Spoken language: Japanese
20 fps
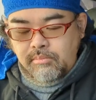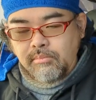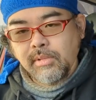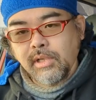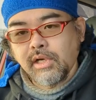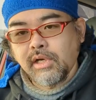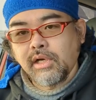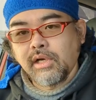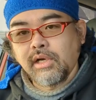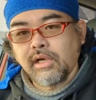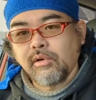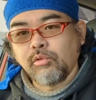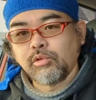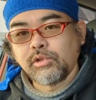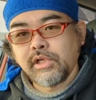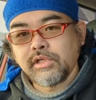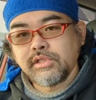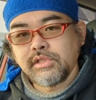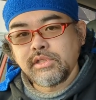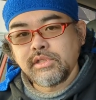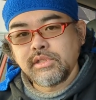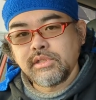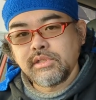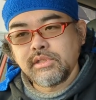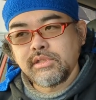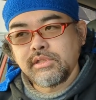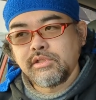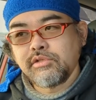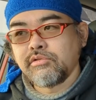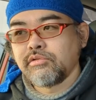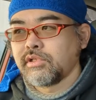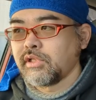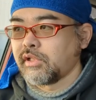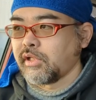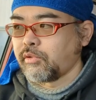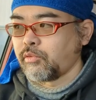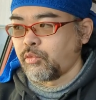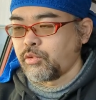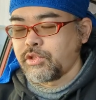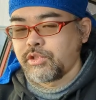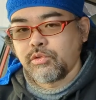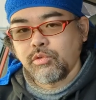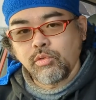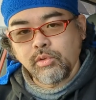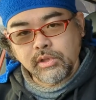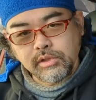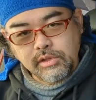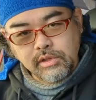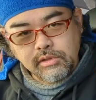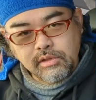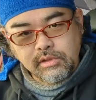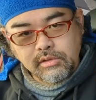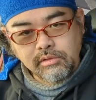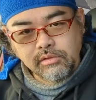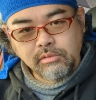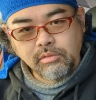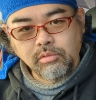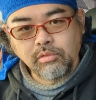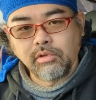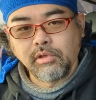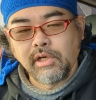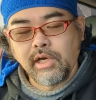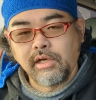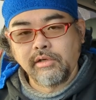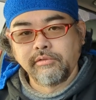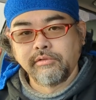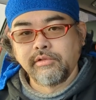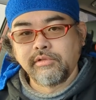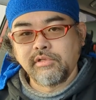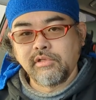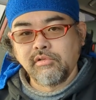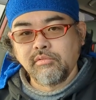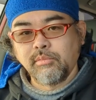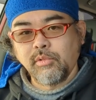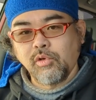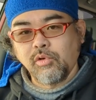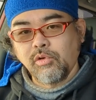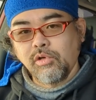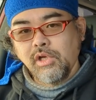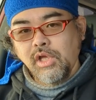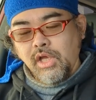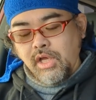まあ、同じ中世代の地層が出てるところがあるんですけども